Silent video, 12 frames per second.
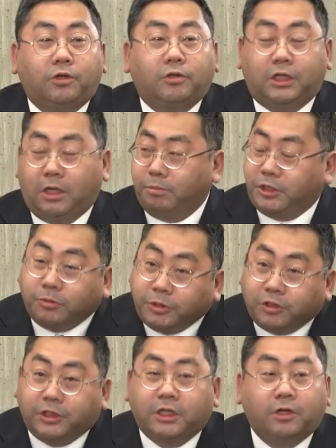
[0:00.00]
業着がびちょび
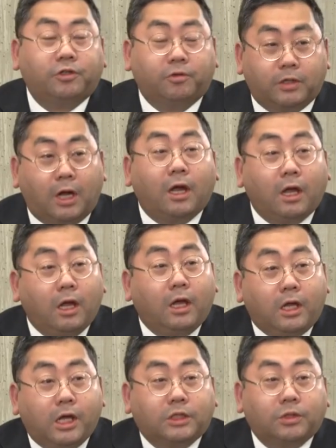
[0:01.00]
ちょになるような
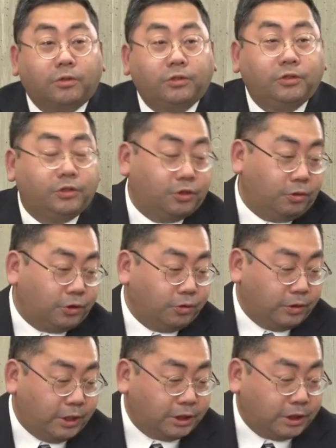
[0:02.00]
えそういう状
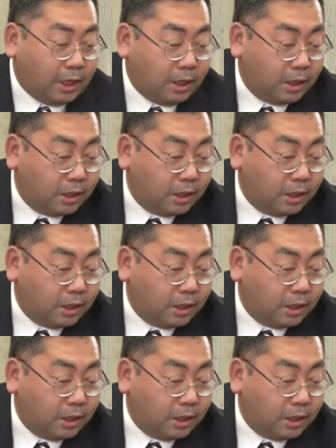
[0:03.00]
況でした。